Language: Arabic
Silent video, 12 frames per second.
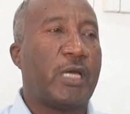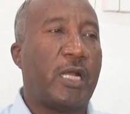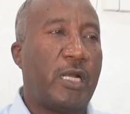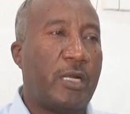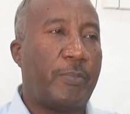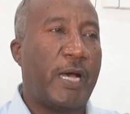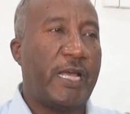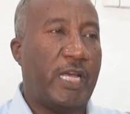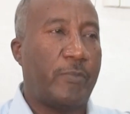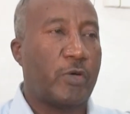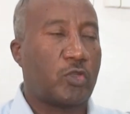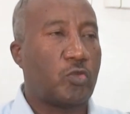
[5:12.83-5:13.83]

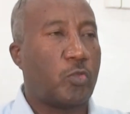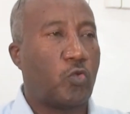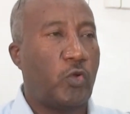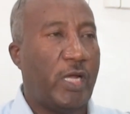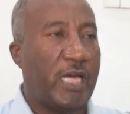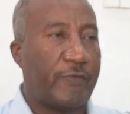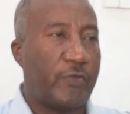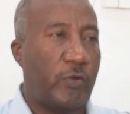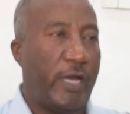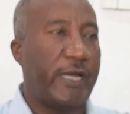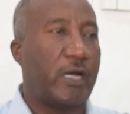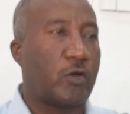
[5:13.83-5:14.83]
البايع برضه بيكون عارف
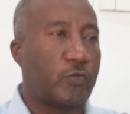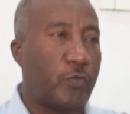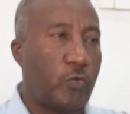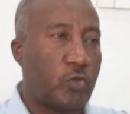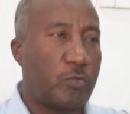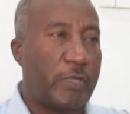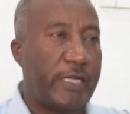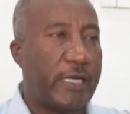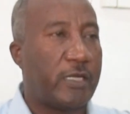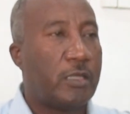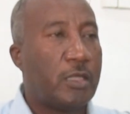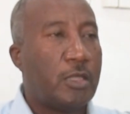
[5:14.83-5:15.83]
إنه حياخذ فلوسه
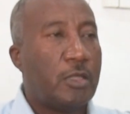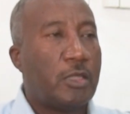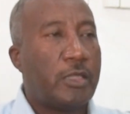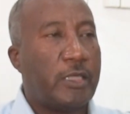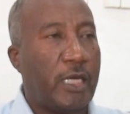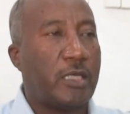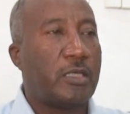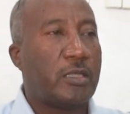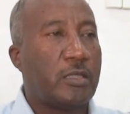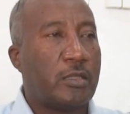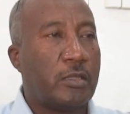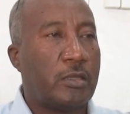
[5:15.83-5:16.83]
منين يعني
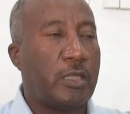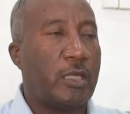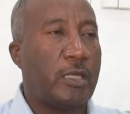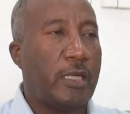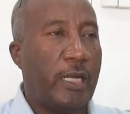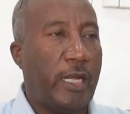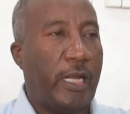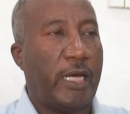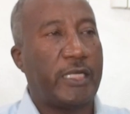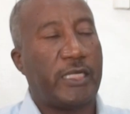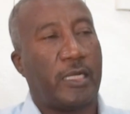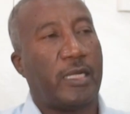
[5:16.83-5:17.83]
دي
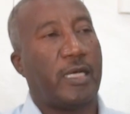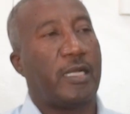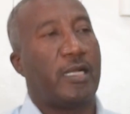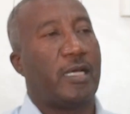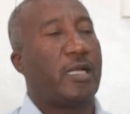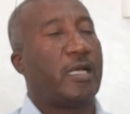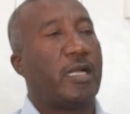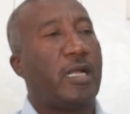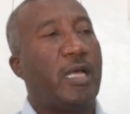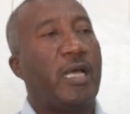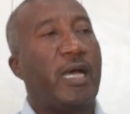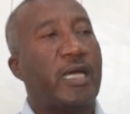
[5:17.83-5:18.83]
الحاجة
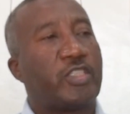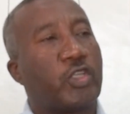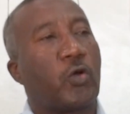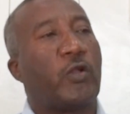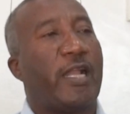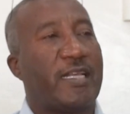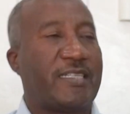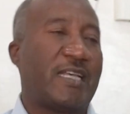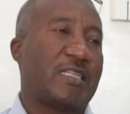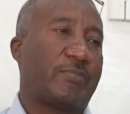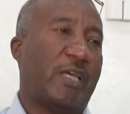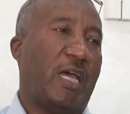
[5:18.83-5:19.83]
الشغل
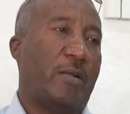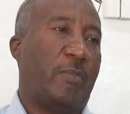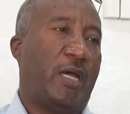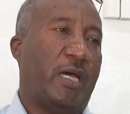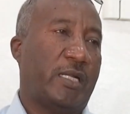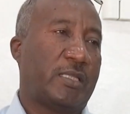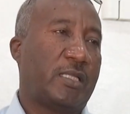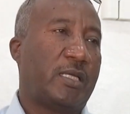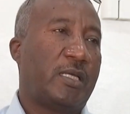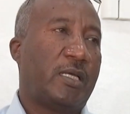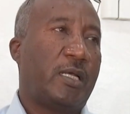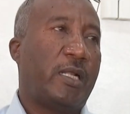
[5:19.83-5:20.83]
الأساسي بتاع المعارض
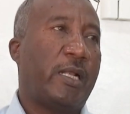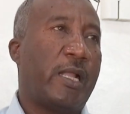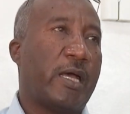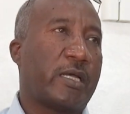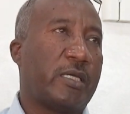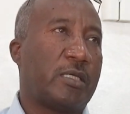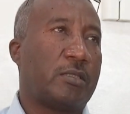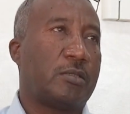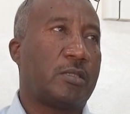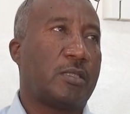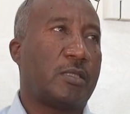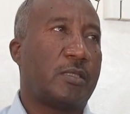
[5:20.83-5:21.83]

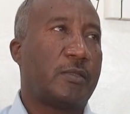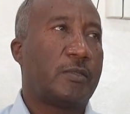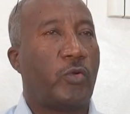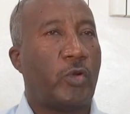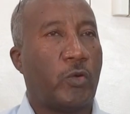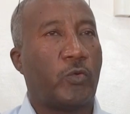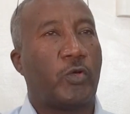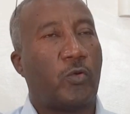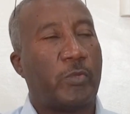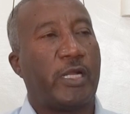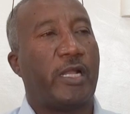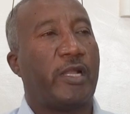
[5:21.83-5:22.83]
لكن آه، لو
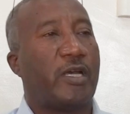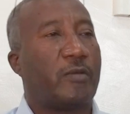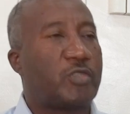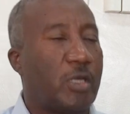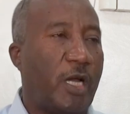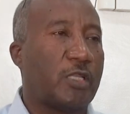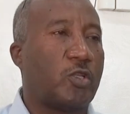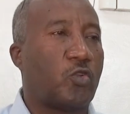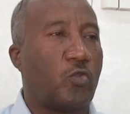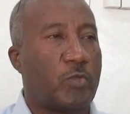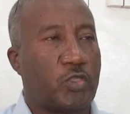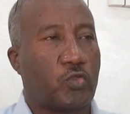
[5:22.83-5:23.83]
يوم من الأيام سمحت
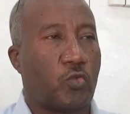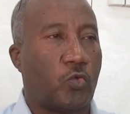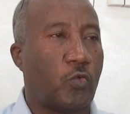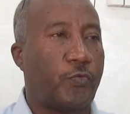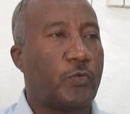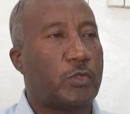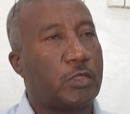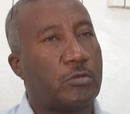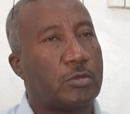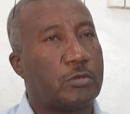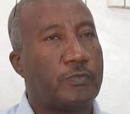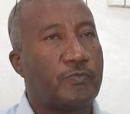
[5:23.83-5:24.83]
لكم الظروف
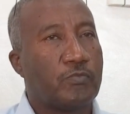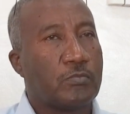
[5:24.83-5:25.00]
إنه